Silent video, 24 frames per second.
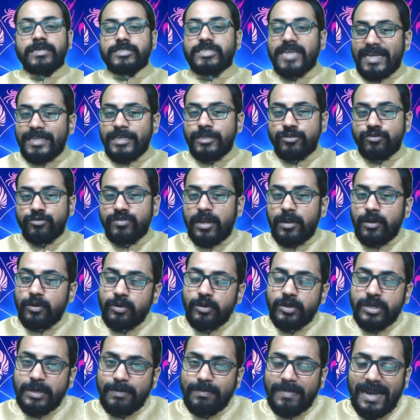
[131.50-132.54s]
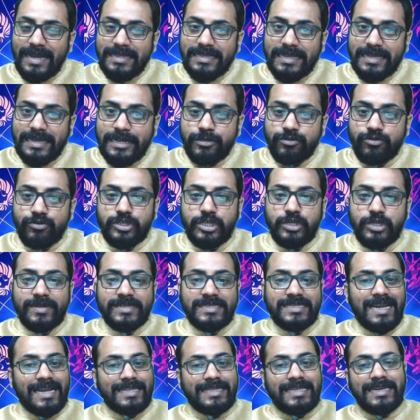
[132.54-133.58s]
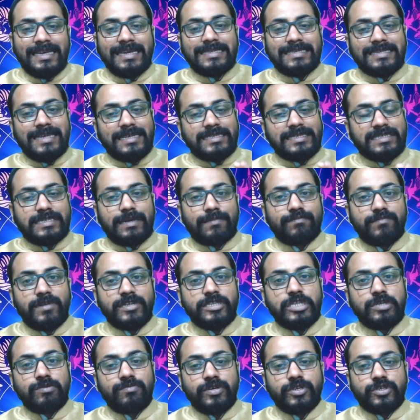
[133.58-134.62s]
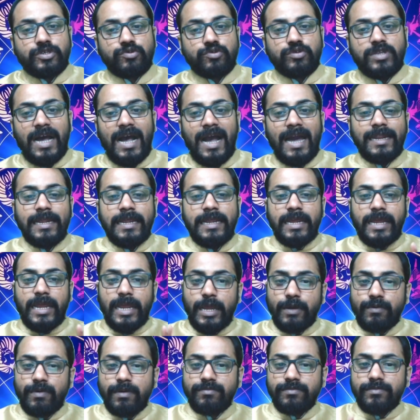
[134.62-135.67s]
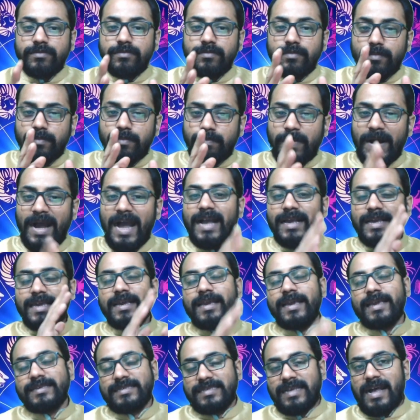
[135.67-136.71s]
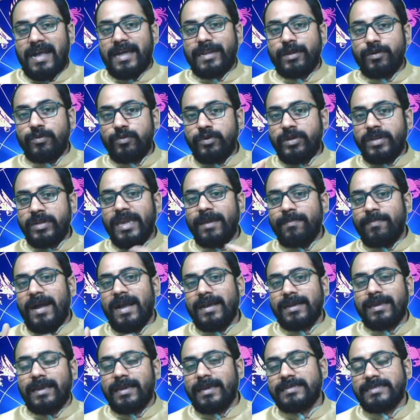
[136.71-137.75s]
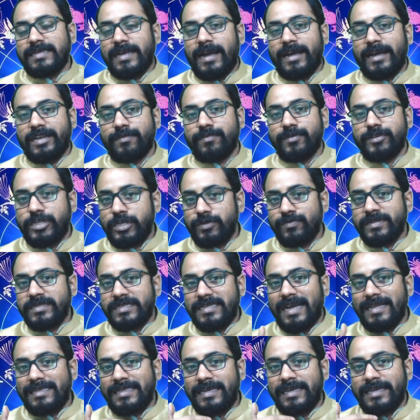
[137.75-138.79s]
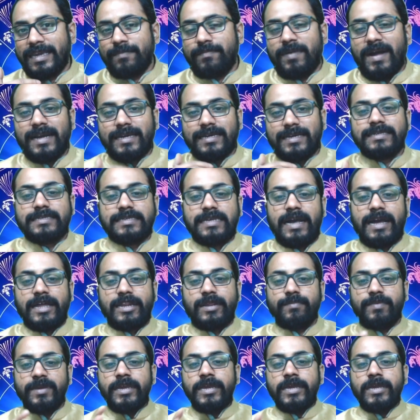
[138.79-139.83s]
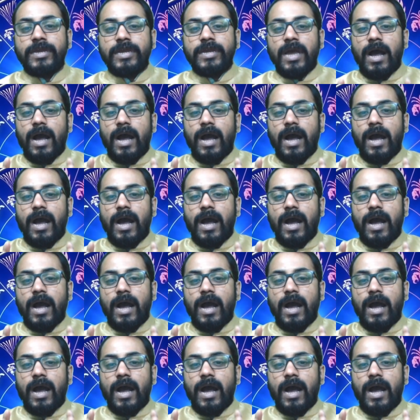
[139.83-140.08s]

शादीशुदा लोगों की बात करें तो जीवन साथी के साथ संबंध में सुधार एवं भाग्य के सहारे उनके भाग्य के सहारे भी जीवन साथी के भाग्य के सहारे भी